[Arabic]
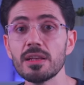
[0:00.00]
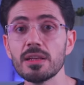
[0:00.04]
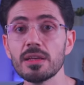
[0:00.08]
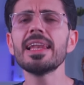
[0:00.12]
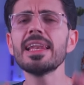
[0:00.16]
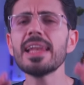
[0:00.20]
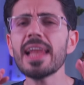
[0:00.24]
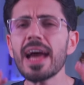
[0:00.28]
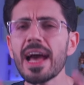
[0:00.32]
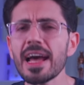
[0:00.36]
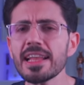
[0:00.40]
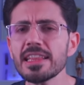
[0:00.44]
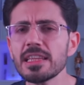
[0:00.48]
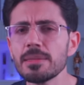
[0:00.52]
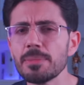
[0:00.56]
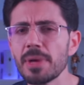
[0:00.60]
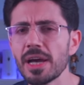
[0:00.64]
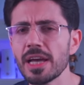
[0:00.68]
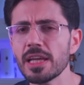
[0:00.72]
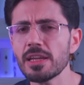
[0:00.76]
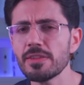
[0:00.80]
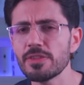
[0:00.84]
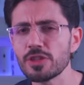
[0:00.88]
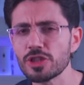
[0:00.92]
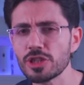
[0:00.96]
لحد ما
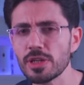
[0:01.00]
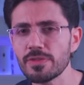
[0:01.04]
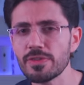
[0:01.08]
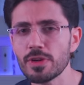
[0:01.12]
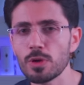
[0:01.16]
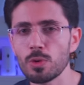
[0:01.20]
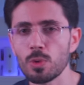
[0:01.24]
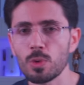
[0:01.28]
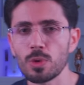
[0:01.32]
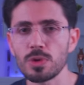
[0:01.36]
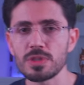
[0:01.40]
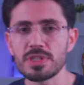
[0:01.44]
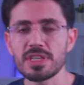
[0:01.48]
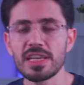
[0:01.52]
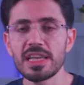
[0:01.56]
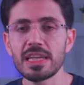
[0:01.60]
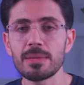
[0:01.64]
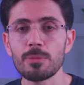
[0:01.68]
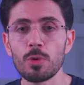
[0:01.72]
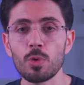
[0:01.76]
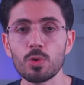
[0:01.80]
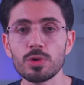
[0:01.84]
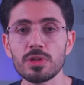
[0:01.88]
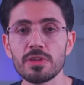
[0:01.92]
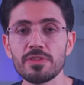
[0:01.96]
عرف الشفره الوراثيه اللي
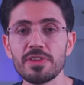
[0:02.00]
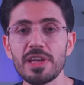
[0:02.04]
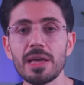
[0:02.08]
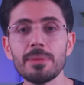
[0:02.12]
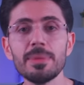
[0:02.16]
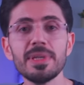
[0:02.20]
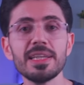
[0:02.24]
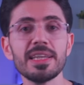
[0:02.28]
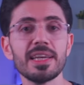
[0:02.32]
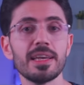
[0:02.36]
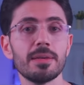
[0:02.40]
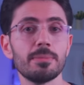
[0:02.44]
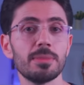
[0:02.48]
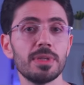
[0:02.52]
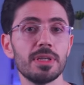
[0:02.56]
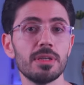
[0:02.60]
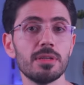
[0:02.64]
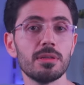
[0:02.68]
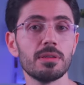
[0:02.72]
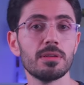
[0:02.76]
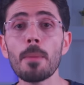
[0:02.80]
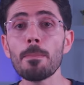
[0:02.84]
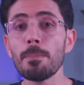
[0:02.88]
موجوده فيها بالكامل